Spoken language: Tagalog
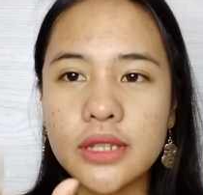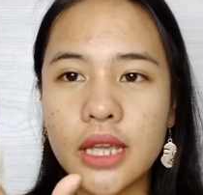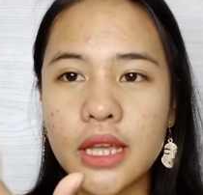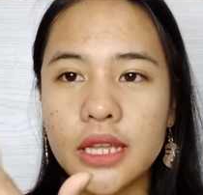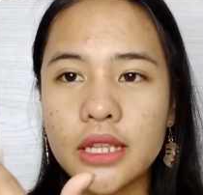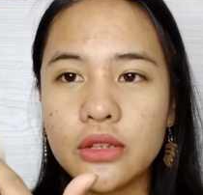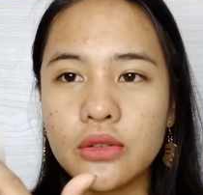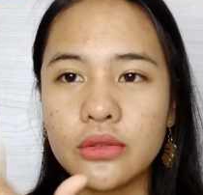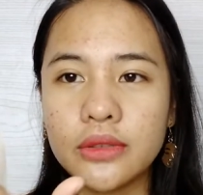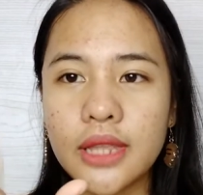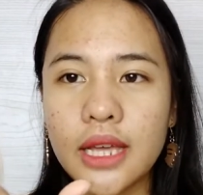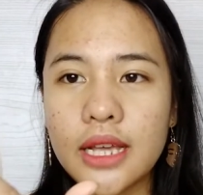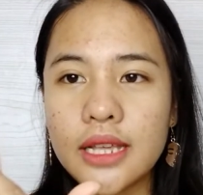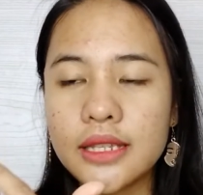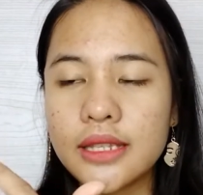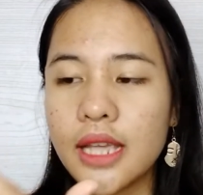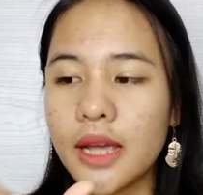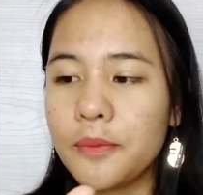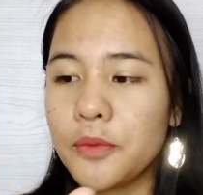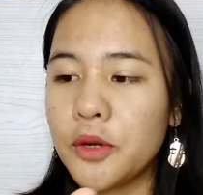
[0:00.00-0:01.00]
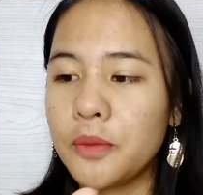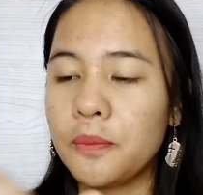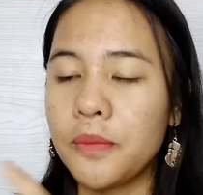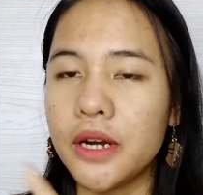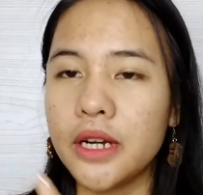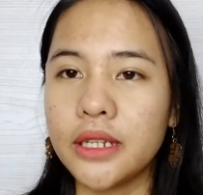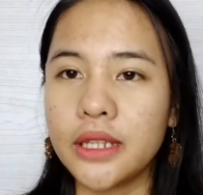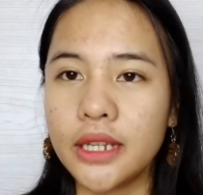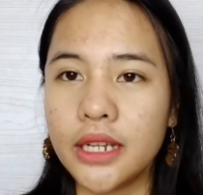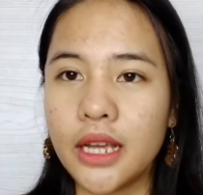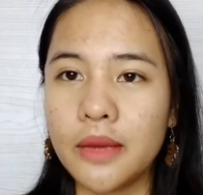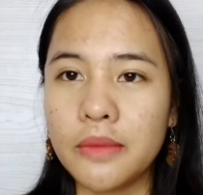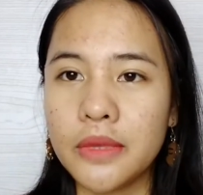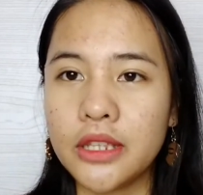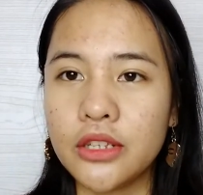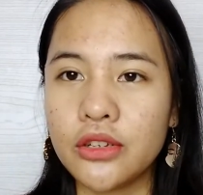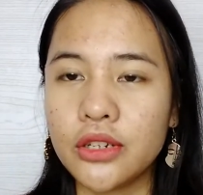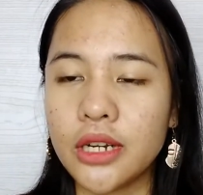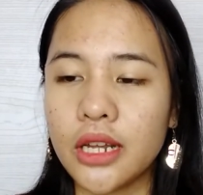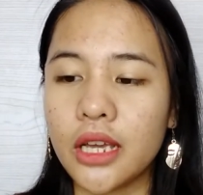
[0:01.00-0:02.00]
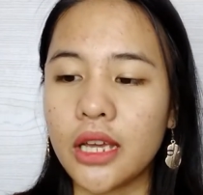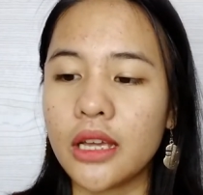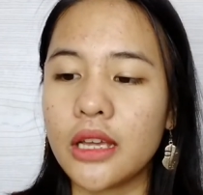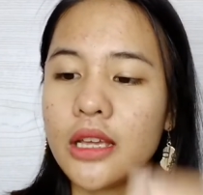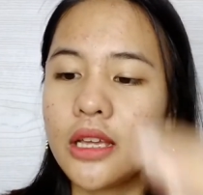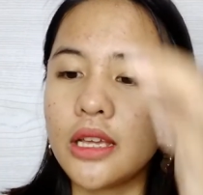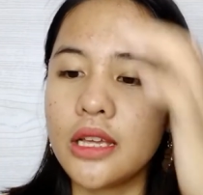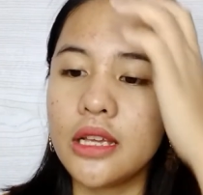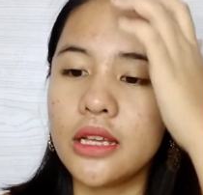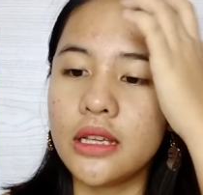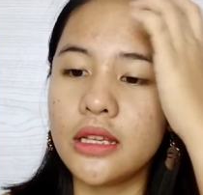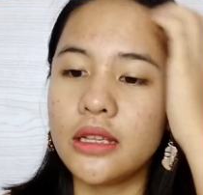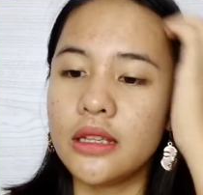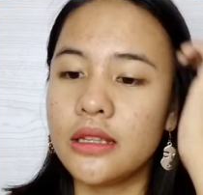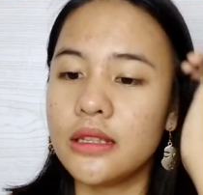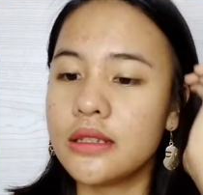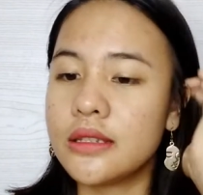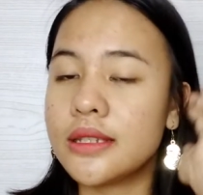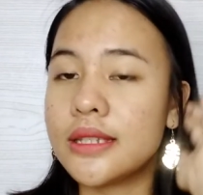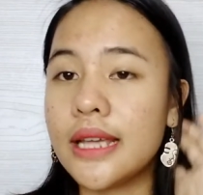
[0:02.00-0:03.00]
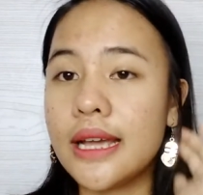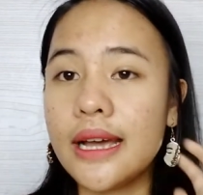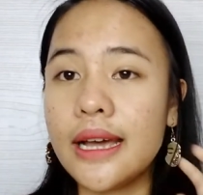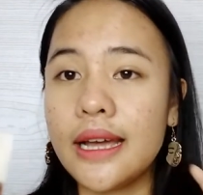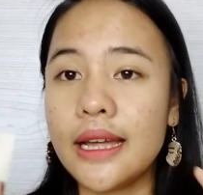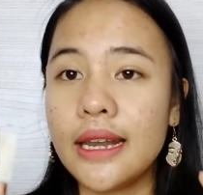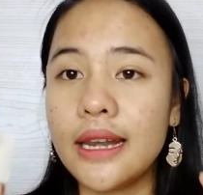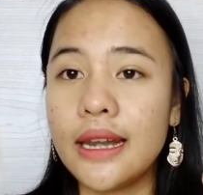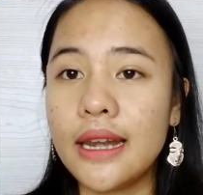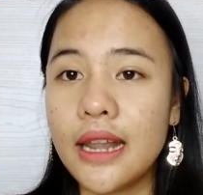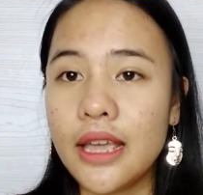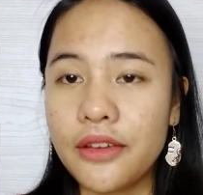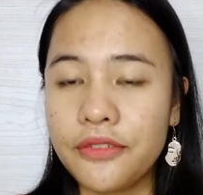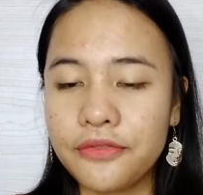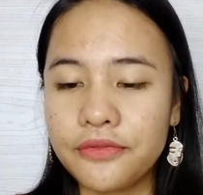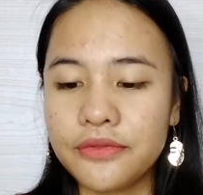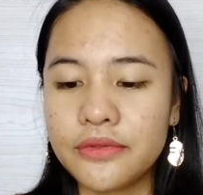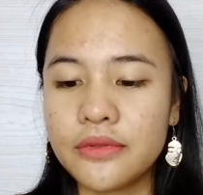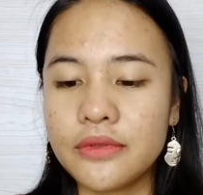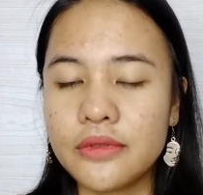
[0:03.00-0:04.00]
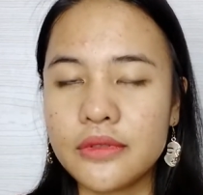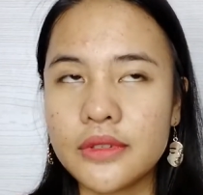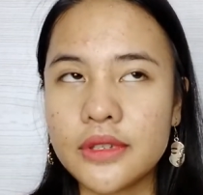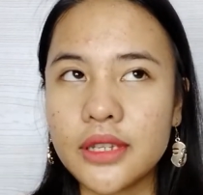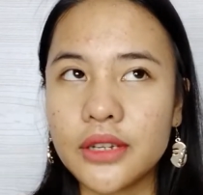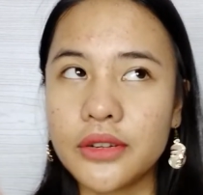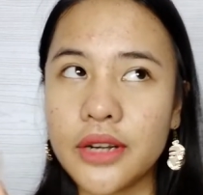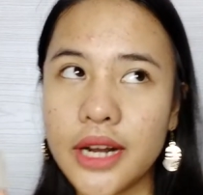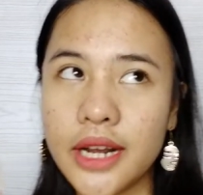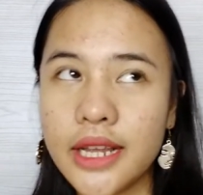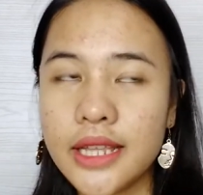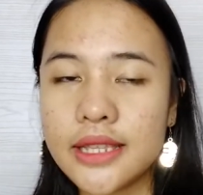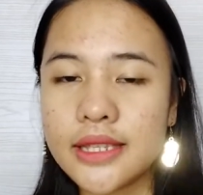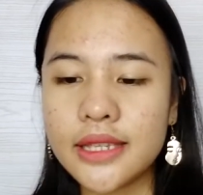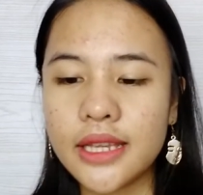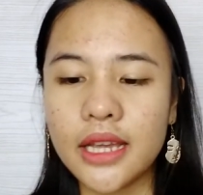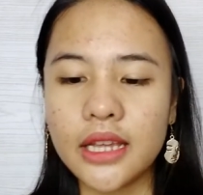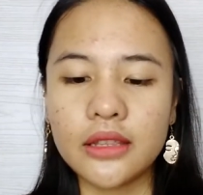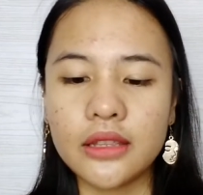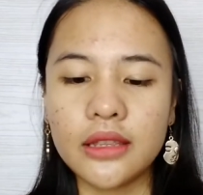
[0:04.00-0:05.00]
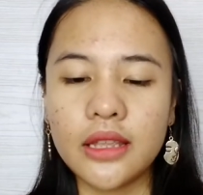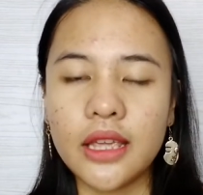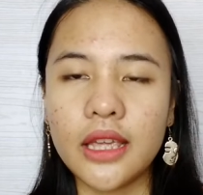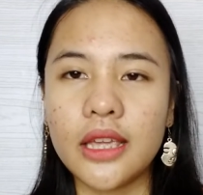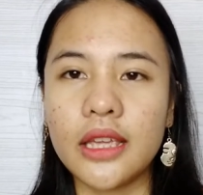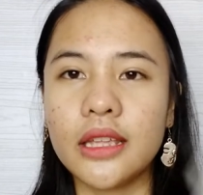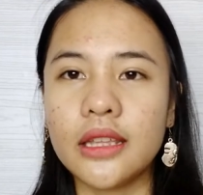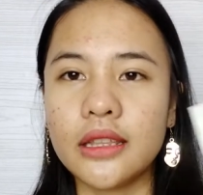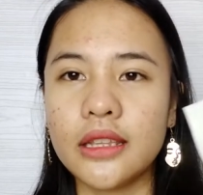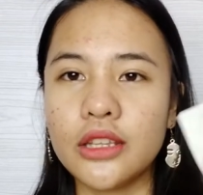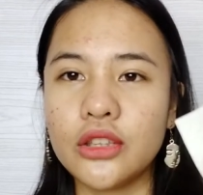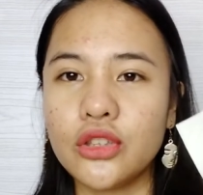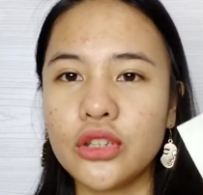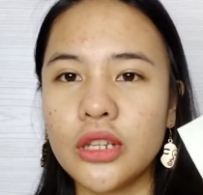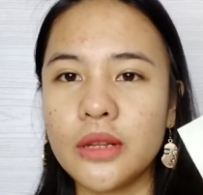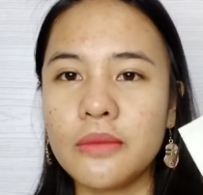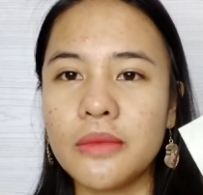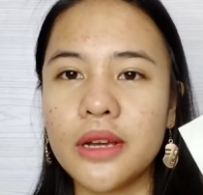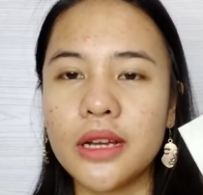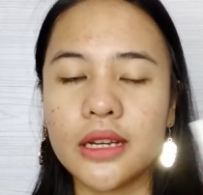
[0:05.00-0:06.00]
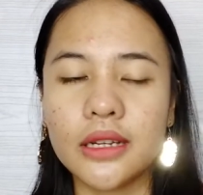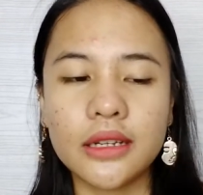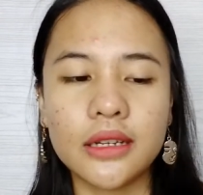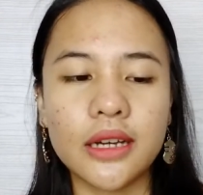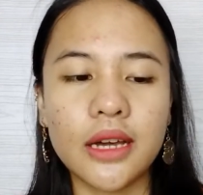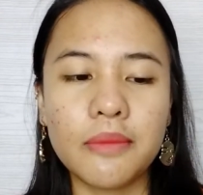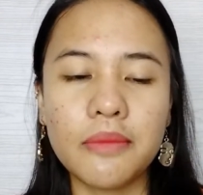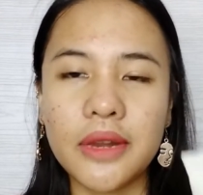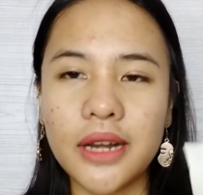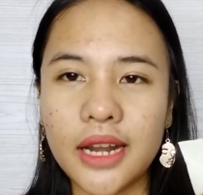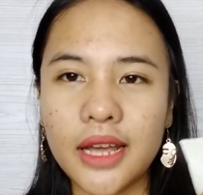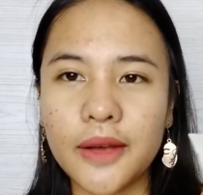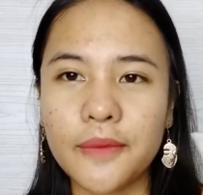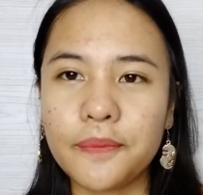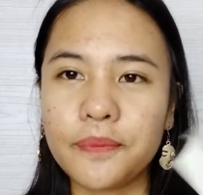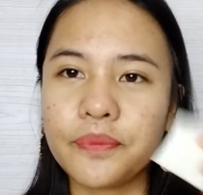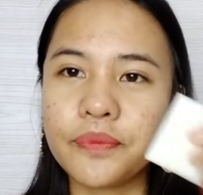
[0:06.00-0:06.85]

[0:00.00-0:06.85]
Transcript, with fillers: side, yung taas upper part, na gamit ko na sa left, sa right side, and ito namang kabila,